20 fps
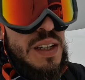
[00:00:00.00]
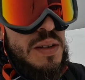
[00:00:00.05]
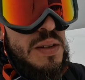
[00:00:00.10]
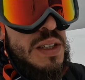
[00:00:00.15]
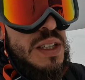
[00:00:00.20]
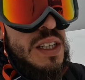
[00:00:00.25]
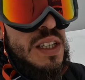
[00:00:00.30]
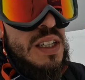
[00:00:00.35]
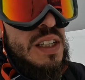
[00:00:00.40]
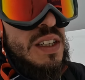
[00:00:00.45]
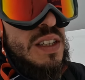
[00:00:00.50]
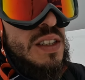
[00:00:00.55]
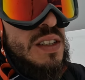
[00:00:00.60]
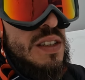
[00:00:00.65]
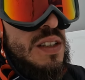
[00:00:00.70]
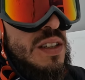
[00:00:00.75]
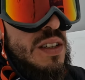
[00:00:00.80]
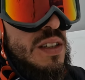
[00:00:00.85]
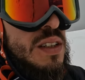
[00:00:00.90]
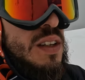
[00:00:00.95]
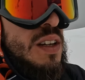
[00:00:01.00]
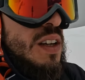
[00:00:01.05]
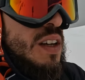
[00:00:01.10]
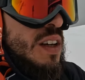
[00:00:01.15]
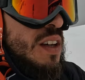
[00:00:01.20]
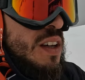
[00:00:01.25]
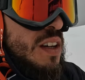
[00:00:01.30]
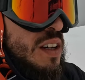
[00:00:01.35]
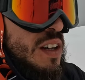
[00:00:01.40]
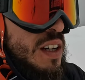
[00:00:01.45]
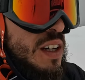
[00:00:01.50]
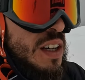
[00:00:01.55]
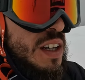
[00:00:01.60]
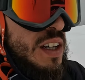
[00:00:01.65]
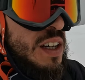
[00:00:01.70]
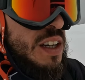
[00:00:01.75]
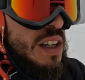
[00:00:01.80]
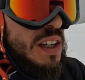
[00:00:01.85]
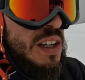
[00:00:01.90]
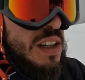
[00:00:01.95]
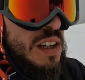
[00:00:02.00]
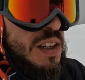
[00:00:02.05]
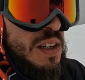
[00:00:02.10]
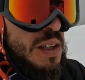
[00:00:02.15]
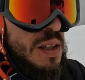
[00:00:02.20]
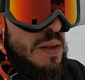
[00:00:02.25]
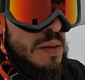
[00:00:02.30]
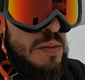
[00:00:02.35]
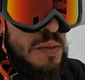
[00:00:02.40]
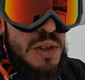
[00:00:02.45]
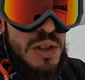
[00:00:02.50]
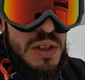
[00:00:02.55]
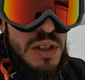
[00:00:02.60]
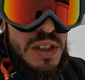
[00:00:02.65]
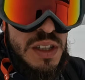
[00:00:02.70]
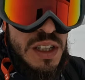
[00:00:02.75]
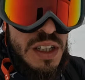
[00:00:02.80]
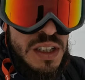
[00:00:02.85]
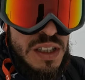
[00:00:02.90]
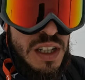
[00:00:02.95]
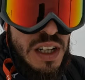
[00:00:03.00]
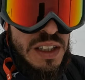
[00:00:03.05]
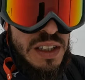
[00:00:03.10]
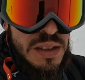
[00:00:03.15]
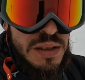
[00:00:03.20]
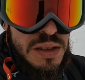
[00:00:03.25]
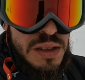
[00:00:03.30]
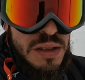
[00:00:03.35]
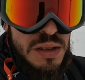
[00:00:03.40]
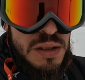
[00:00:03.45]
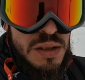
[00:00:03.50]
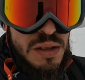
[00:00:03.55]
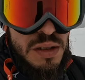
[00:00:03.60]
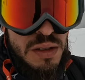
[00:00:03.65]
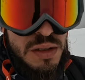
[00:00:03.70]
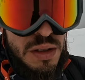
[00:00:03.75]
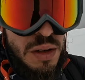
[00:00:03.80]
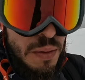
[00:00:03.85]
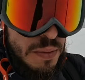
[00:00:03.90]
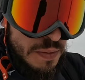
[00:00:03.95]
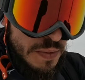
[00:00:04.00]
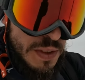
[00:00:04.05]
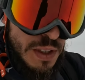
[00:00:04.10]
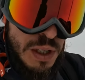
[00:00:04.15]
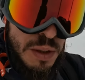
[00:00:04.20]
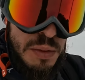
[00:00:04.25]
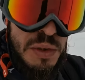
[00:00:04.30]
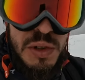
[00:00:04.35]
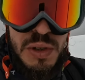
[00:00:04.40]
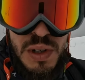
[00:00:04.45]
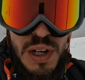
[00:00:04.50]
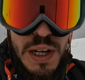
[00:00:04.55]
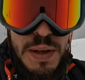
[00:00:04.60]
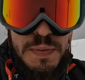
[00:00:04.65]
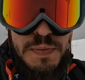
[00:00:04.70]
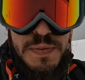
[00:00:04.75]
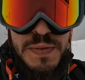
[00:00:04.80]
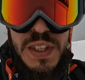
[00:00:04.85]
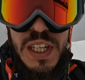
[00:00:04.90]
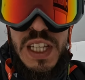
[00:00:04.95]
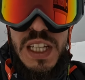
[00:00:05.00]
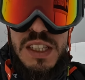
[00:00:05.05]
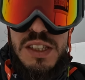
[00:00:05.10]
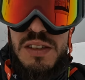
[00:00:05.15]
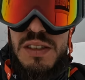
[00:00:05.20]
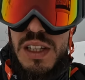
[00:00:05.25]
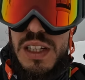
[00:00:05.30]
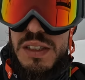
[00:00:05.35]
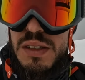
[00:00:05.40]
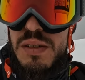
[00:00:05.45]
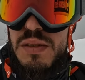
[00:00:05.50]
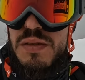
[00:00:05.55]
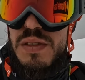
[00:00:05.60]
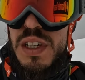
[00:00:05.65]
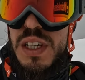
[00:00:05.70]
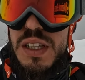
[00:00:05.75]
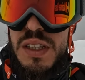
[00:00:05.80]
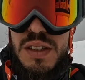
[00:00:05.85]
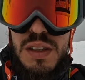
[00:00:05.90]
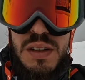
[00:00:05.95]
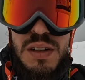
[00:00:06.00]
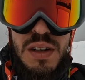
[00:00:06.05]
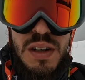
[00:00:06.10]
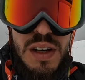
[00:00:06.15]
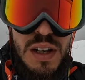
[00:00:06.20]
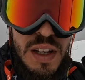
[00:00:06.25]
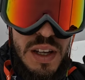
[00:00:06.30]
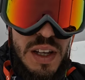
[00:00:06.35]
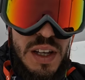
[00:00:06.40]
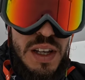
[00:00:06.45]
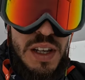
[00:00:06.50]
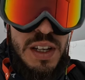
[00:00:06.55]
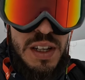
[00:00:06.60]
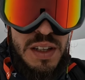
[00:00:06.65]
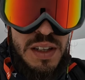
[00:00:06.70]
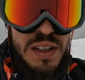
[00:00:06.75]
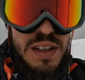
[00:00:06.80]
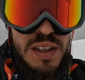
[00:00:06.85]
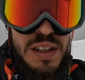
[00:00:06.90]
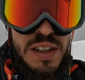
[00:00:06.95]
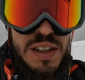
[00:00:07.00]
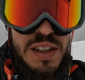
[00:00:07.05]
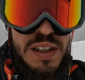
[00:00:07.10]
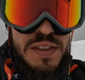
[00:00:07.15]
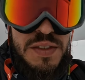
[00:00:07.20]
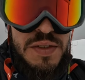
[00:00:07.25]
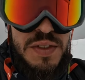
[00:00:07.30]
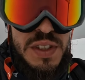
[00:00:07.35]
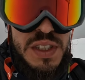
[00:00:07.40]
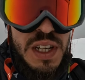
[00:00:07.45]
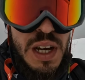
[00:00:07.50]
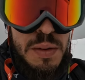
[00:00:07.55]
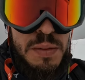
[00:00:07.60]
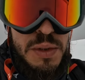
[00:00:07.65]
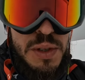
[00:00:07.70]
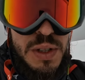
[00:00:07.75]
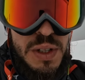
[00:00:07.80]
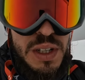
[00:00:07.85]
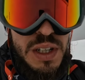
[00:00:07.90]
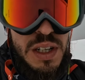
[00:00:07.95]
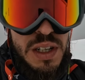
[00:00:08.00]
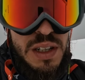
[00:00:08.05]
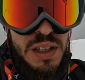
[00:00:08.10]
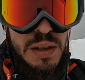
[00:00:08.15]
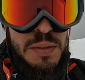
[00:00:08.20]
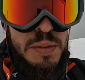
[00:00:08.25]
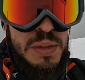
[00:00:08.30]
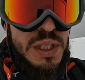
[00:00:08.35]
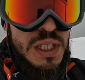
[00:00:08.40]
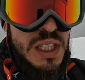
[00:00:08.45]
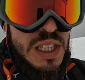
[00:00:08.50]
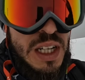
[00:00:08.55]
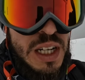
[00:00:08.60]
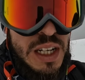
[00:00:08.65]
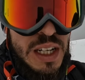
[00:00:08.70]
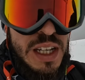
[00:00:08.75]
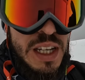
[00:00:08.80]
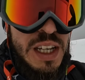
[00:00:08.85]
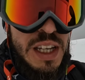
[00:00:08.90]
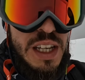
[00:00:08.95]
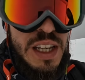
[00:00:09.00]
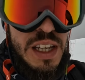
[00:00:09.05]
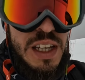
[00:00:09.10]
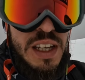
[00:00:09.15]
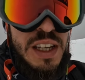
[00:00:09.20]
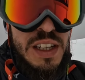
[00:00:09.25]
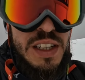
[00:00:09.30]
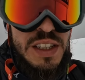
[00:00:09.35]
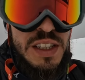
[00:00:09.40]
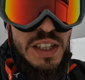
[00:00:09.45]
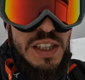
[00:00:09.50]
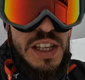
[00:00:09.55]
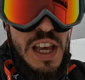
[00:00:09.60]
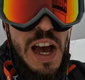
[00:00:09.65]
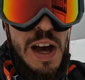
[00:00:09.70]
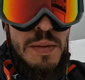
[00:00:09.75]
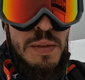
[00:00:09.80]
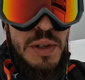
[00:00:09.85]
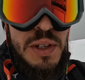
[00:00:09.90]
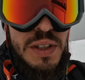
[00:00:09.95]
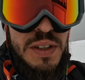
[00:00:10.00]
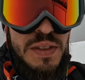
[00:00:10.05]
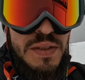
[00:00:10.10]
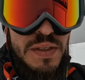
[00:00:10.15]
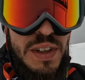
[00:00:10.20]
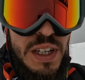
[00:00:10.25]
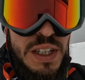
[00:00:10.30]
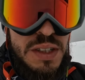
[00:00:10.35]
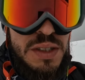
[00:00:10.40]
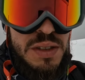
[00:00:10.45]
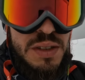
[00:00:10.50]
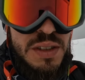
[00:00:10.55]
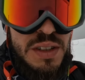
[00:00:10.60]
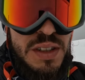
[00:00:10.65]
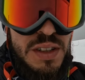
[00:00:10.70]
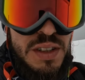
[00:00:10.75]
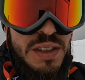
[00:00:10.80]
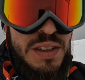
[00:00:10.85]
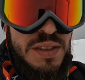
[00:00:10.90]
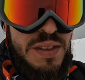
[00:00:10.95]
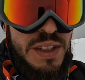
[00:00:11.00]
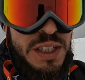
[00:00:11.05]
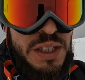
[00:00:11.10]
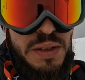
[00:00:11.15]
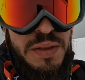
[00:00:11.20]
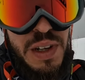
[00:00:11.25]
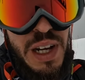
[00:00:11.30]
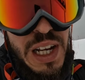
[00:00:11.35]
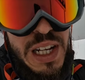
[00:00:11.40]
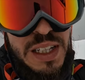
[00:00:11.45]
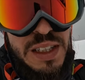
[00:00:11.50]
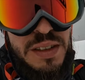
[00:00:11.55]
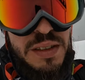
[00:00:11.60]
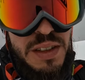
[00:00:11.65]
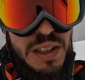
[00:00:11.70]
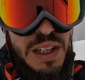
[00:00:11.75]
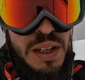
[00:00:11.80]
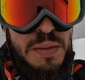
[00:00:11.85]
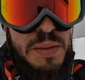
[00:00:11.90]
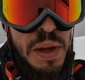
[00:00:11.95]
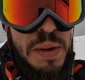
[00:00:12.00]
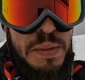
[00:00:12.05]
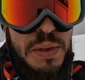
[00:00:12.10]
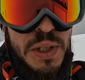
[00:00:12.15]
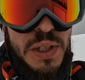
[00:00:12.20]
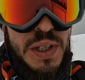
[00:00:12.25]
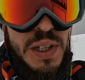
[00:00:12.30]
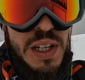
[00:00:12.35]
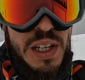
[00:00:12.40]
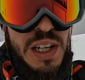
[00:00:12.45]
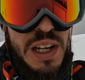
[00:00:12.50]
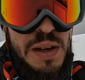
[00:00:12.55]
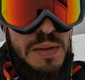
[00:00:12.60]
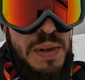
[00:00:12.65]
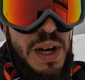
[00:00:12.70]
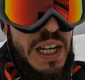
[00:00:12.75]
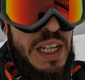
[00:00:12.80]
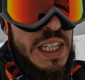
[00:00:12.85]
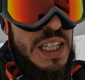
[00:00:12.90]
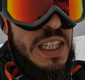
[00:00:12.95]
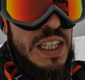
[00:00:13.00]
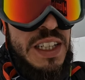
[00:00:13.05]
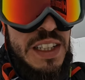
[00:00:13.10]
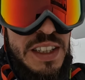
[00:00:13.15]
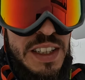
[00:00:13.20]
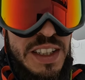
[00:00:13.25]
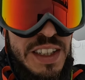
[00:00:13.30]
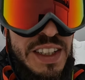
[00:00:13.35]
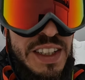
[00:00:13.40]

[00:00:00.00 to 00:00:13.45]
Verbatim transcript: Quindi sì, è molto interessante questo discorso. Comunque, adesso dato il vento, facciamo la pista e scendiamo verso verso valle dove abbiamo la macchina